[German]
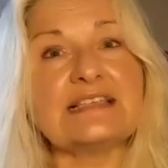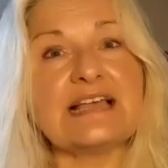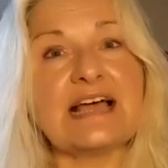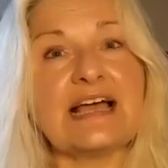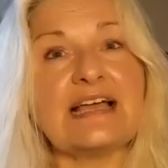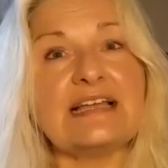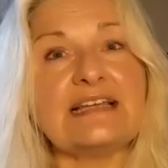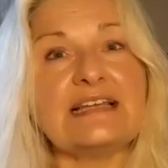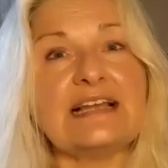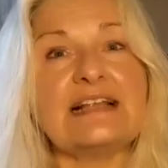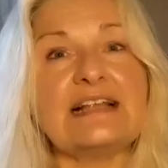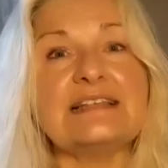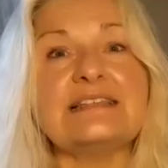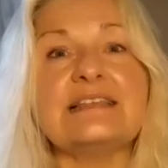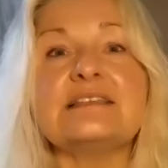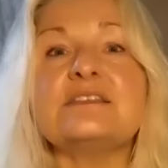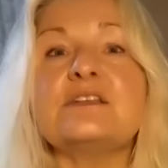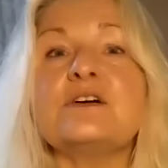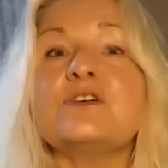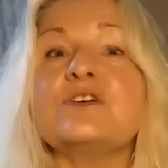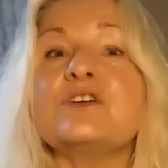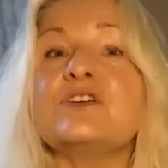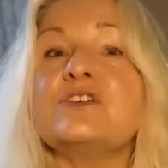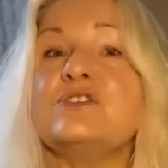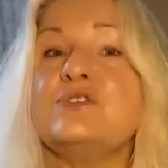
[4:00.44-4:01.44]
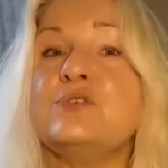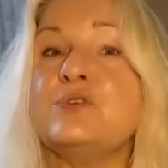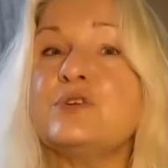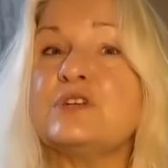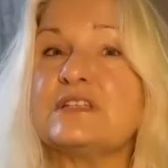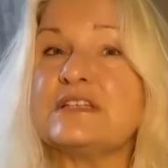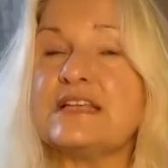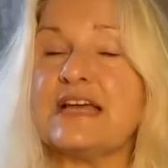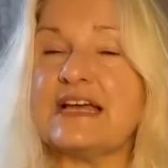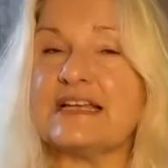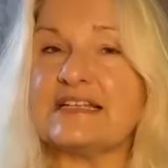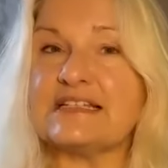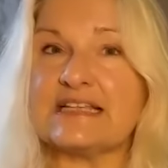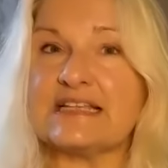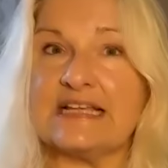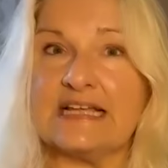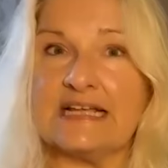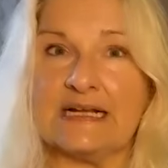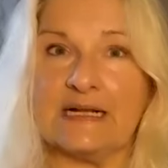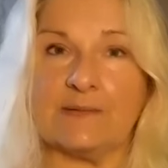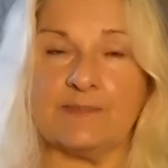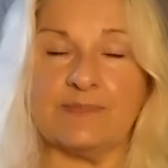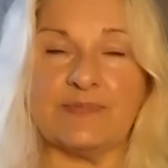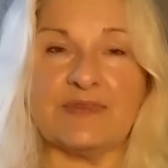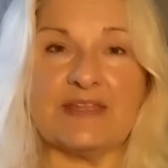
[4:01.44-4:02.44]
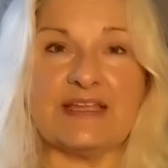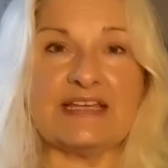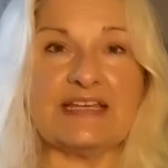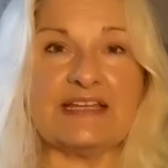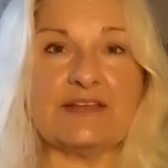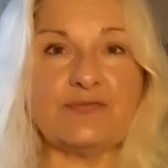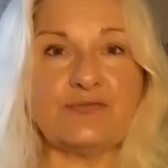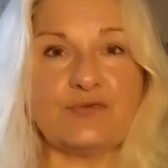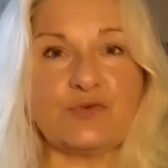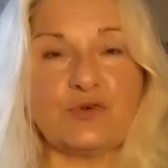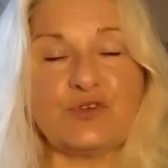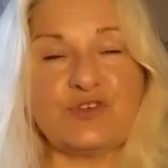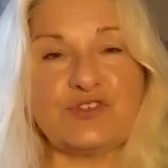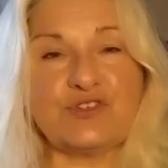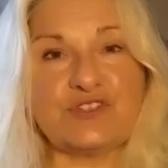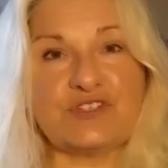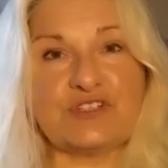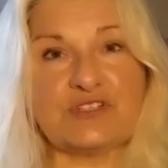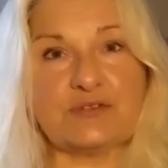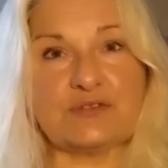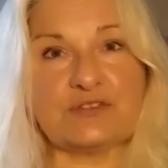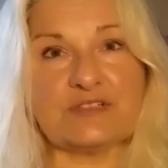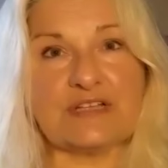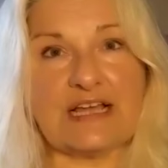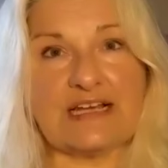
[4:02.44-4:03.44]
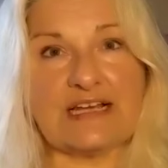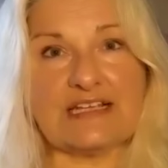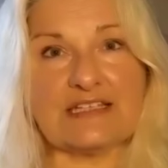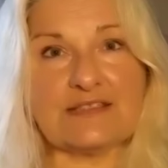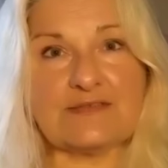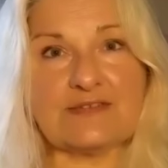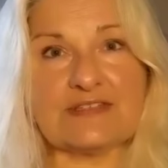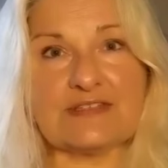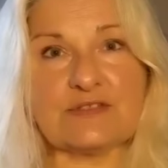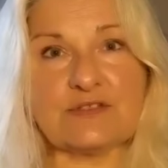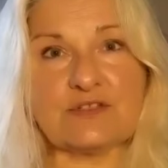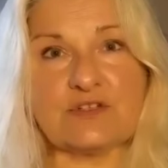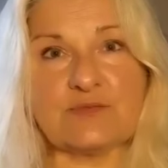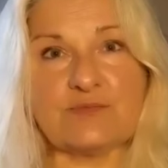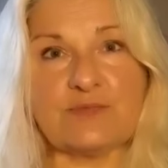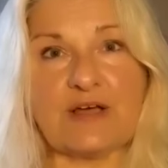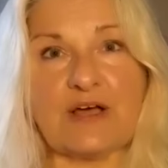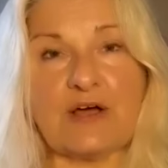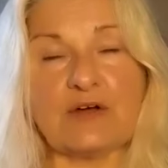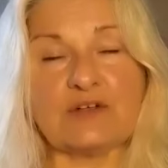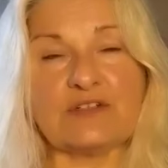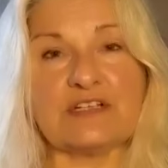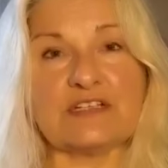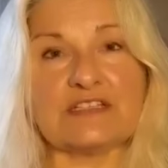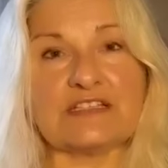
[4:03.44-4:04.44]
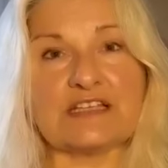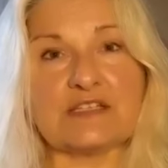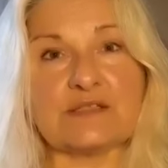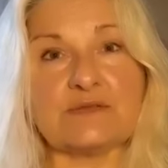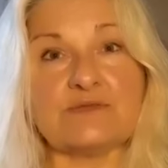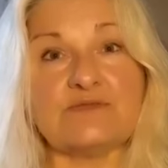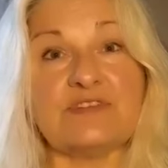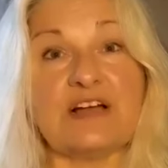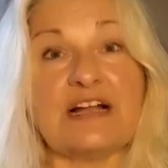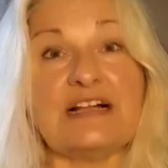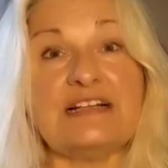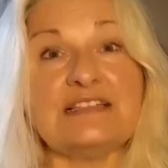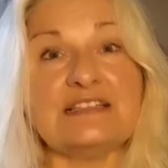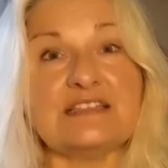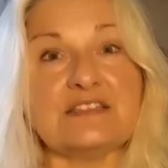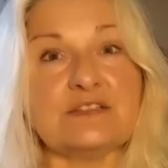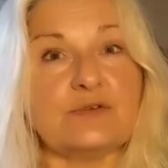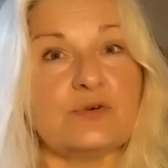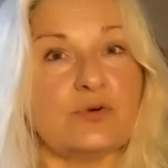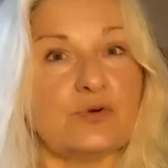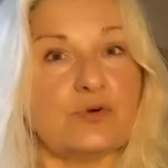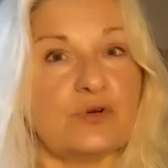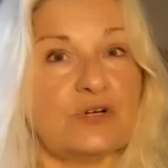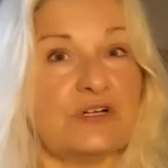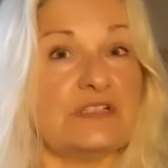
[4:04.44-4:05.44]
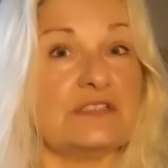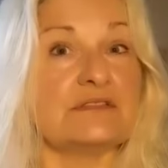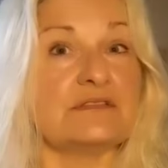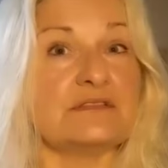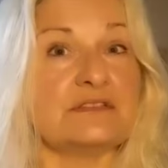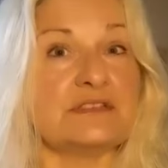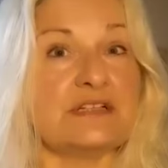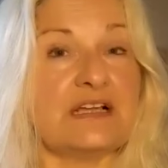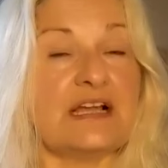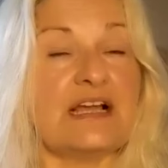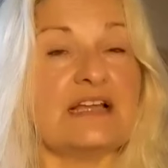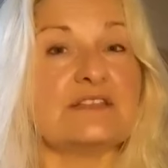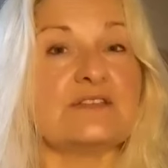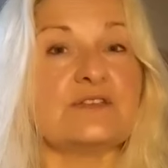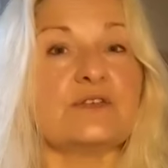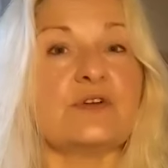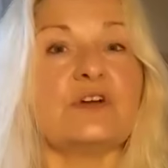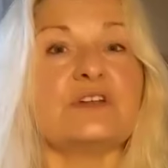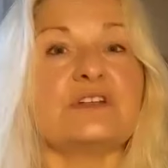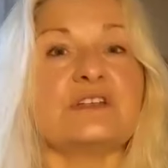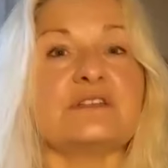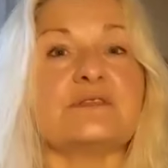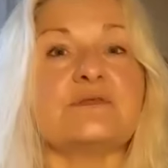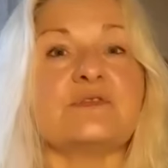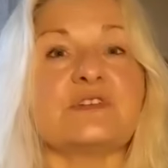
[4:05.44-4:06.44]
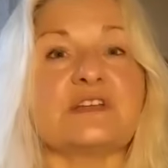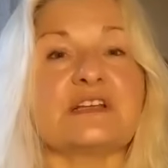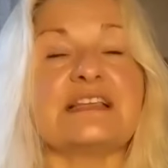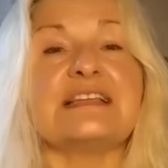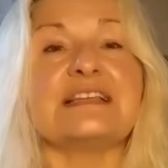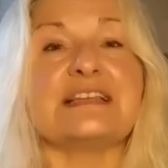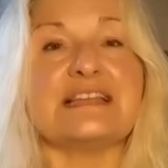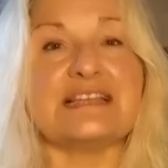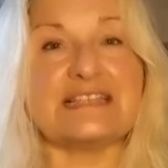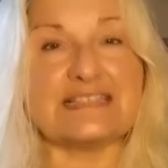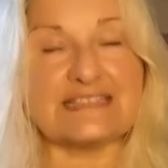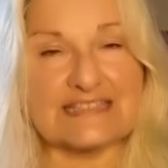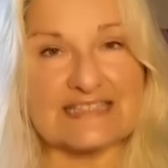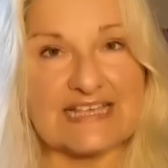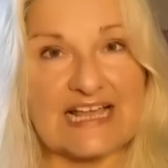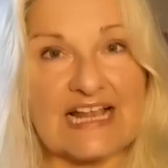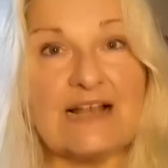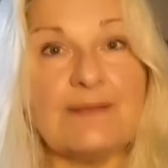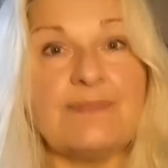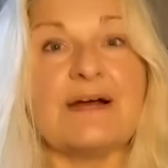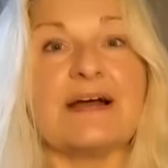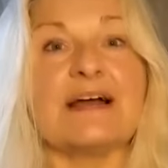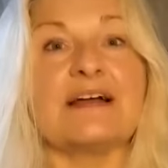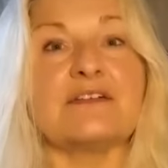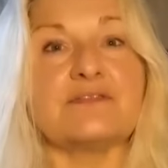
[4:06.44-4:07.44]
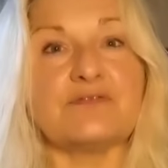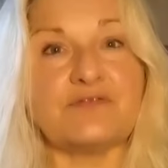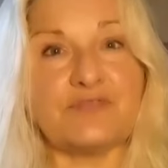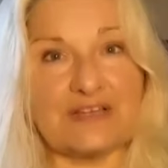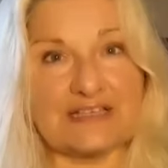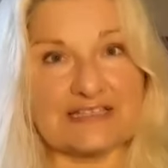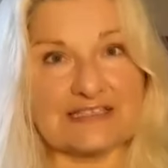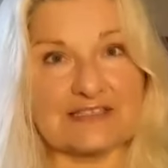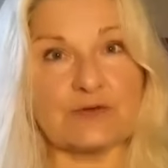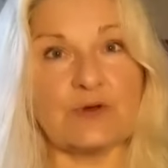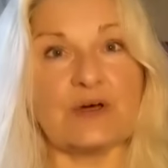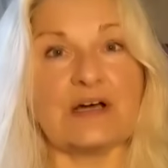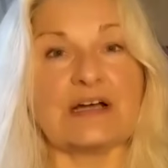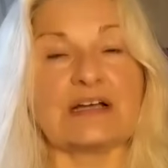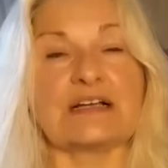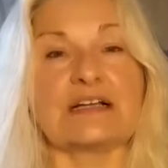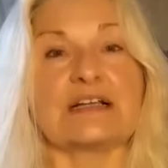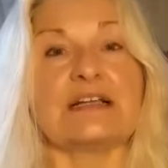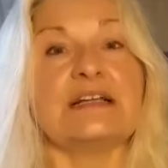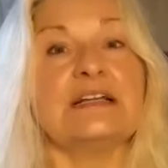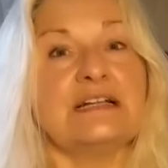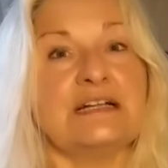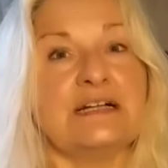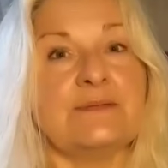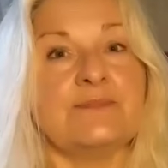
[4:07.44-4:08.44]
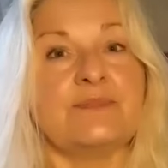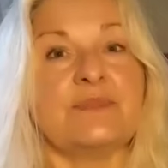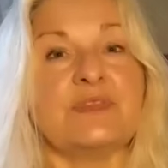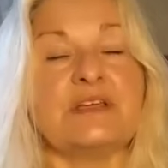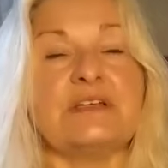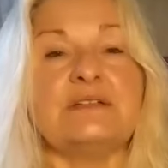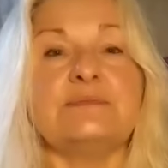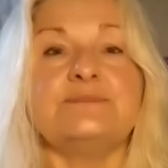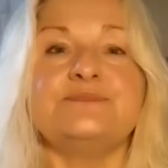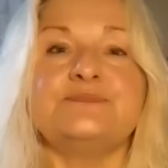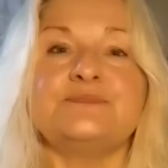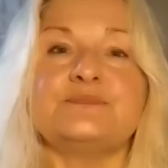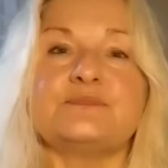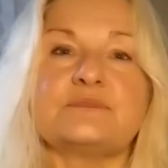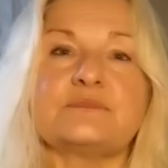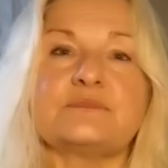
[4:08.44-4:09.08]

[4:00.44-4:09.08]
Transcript: Zeit, als es noch genügt hat, dir die Früchte und alles, was du gebraucht hast, aus dem Wald zu holen. Ja, also konntest wirklich dich selber versorgen. Ne?